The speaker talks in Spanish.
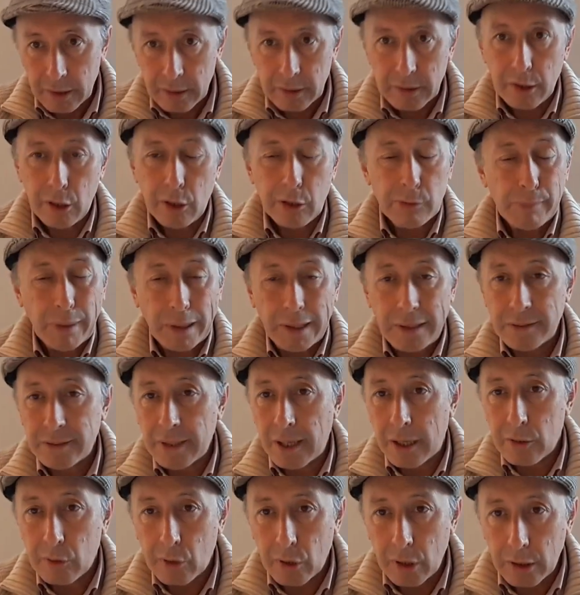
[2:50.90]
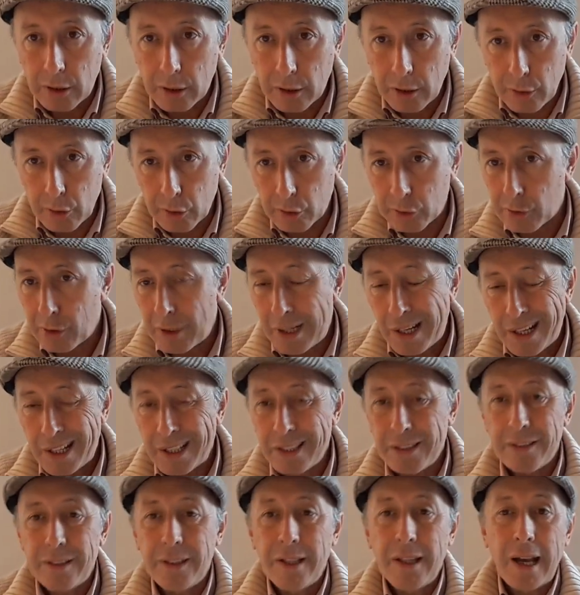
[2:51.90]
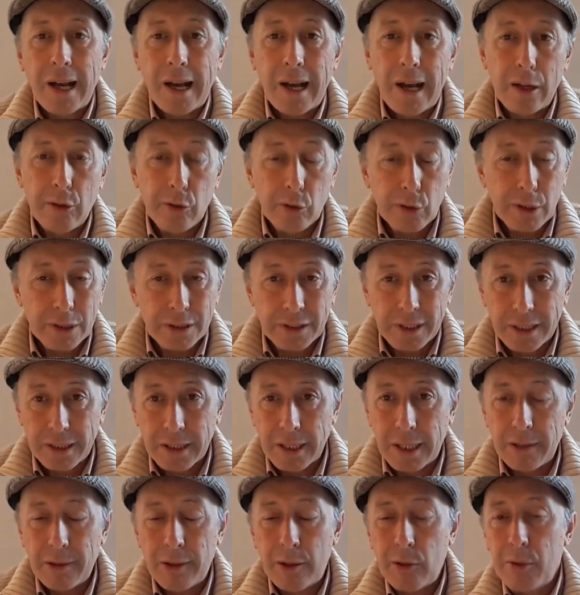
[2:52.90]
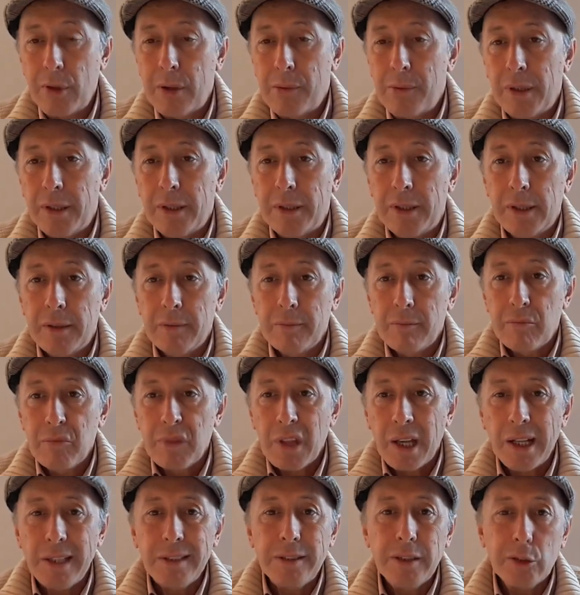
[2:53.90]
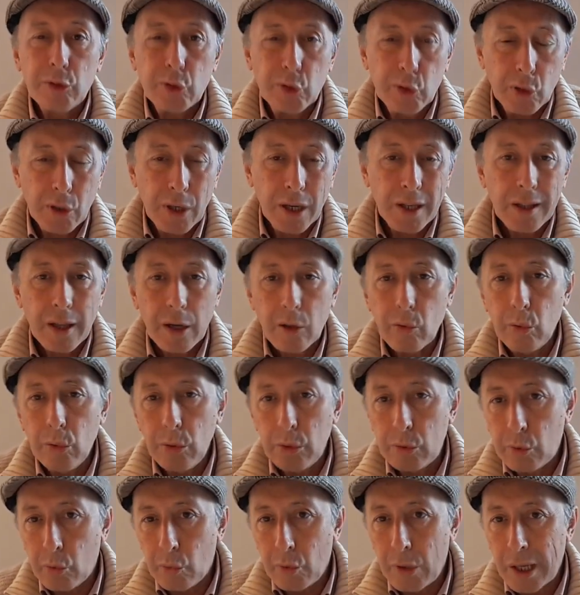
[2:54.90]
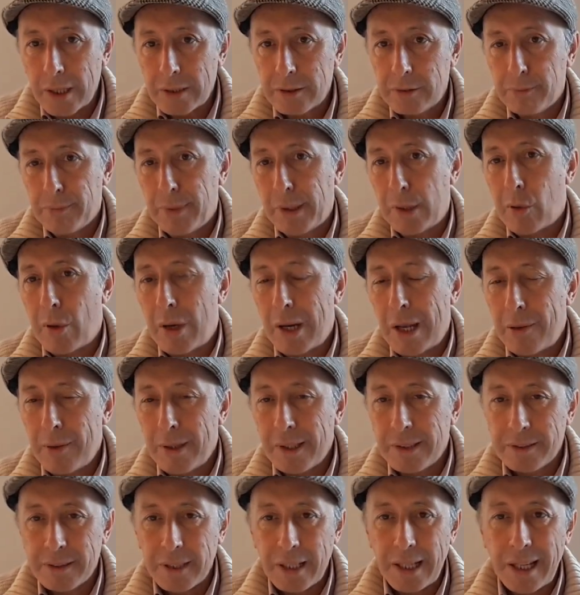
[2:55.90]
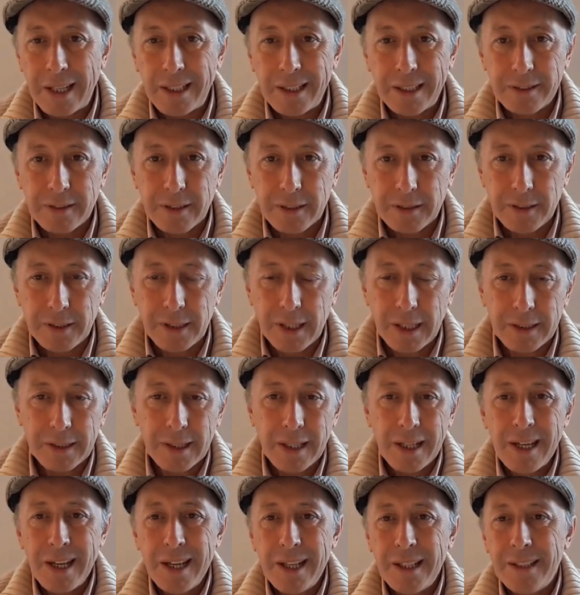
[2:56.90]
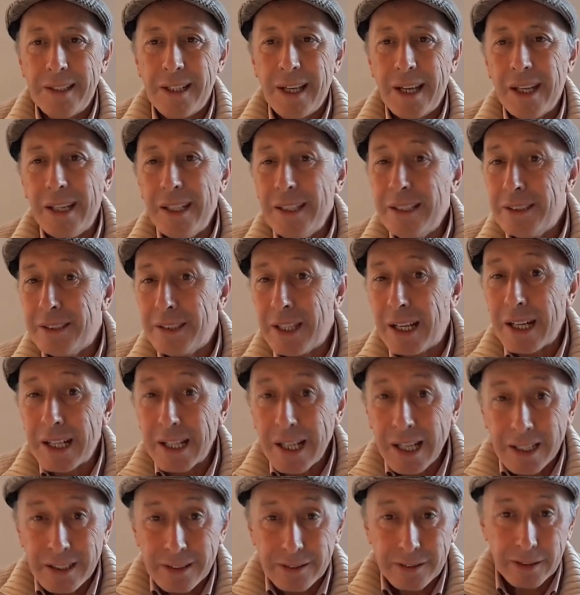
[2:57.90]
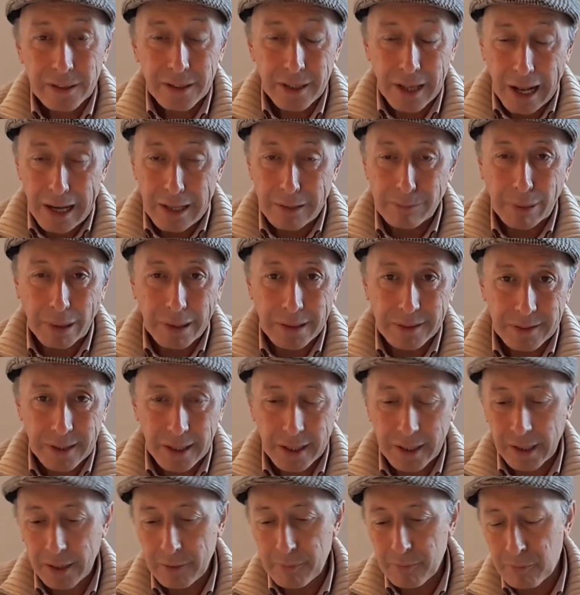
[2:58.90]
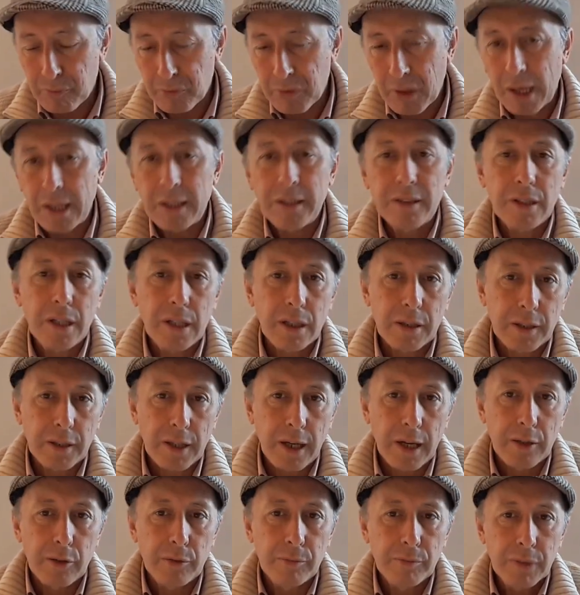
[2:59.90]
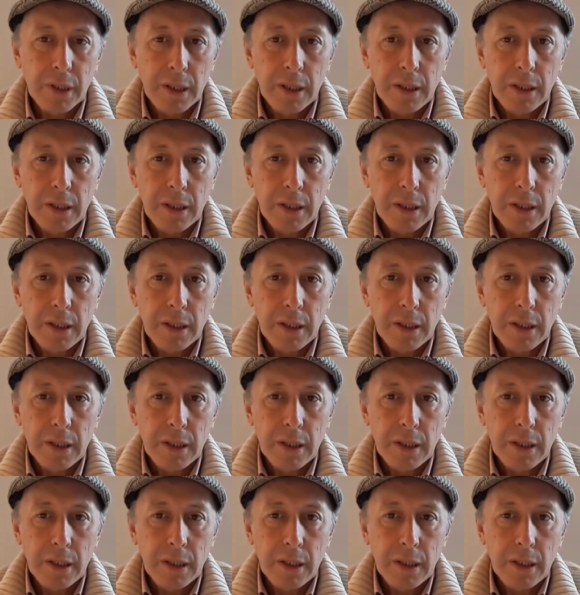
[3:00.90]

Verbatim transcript: de los paisanos, del criollo, la gente de acá, ¿no? Que ya estaba, obviamente. Ese choque de culturas, pero a la vez la necesidad de integrarse al paisaje entrerriano.